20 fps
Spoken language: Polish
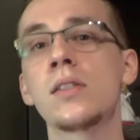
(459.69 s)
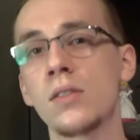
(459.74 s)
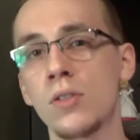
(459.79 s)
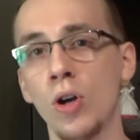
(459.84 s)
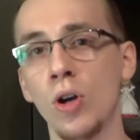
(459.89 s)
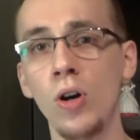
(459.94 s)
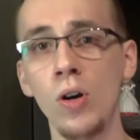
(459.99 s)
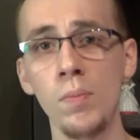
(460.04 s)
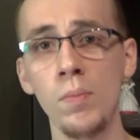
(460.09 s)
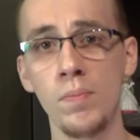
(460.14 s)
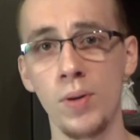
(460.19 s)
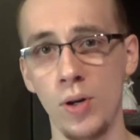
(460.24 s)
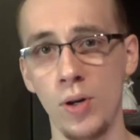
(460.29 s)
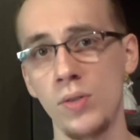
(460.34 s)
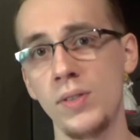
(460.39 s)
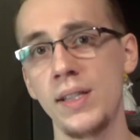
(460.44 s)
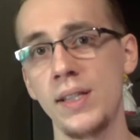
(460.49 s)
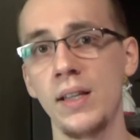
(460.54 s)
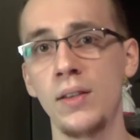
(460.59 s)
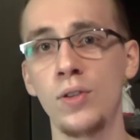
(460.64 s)

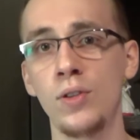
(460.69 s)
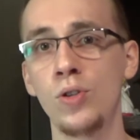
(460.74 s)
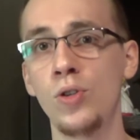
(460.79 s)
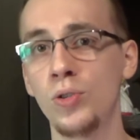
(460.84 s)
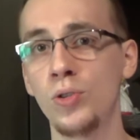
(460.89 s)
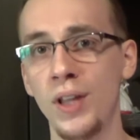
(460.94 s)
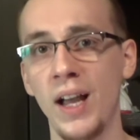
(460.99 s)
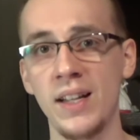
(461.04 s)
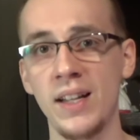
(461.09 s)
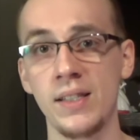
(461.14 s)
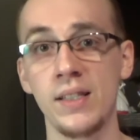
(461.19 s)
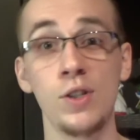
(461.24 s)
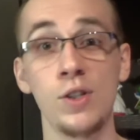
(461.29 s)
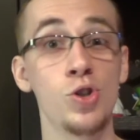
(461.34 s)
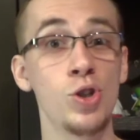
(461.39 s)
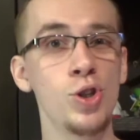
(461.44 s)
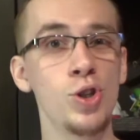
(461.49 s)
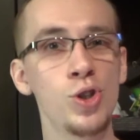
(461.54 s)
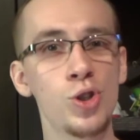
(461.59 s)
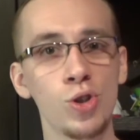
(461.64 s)
100% dotacji,
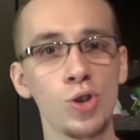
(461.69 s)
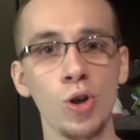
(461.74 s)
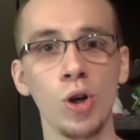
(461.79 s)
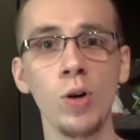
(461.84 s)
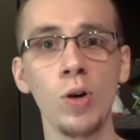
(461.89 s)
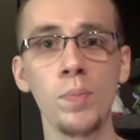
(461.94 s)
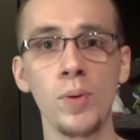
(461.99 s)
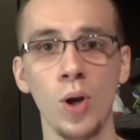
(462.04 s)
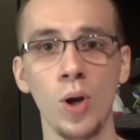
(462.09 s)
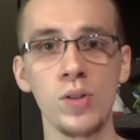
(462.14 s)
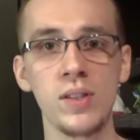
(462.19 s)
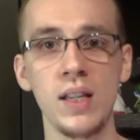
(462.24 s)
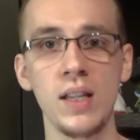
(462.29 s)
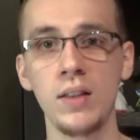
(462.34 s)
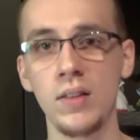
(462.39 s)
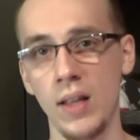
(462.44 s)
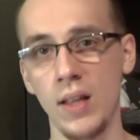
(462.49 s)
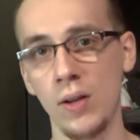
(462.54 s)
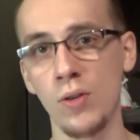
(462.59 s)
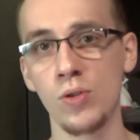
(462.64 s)
czyli
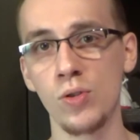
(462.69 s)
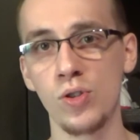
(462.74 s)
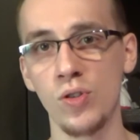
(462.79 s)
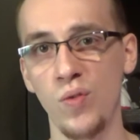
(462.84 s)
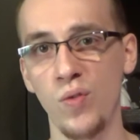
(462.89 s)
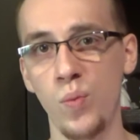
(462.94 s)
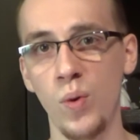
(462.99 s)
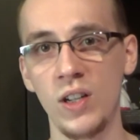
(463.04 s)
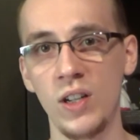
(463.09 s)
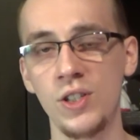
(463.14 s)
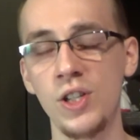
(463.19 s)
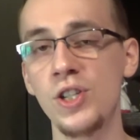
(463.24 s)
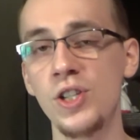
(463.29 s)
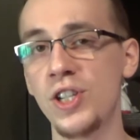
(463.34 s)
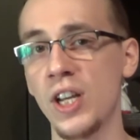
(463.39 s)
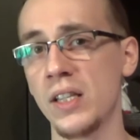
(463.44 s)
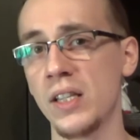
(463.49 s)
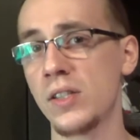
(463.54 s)
100% tego, co wpłacicie.